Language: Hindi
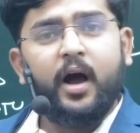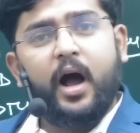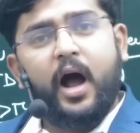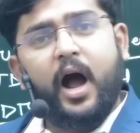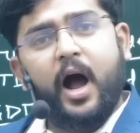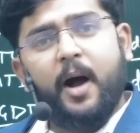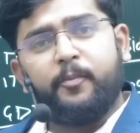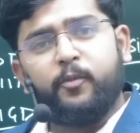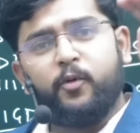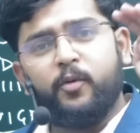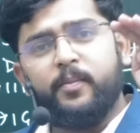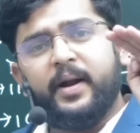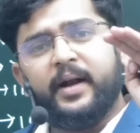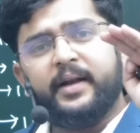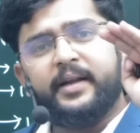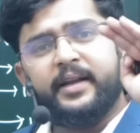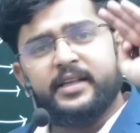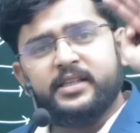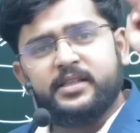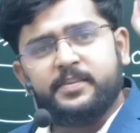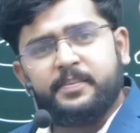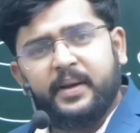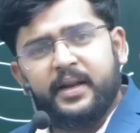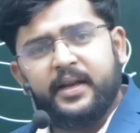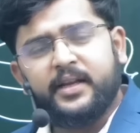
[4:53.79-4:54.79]
आपको बैठने
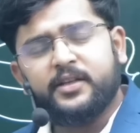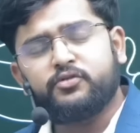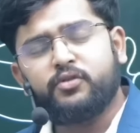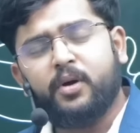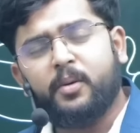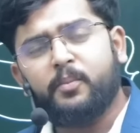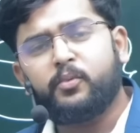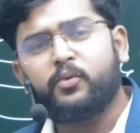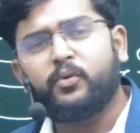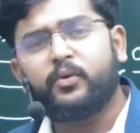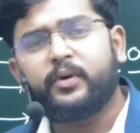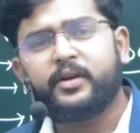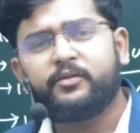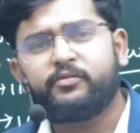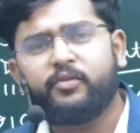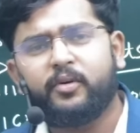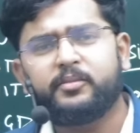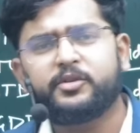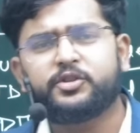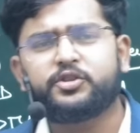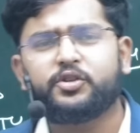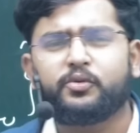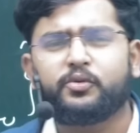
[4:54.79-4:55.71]
से पहले जो आपको इन्फॉर्मेशन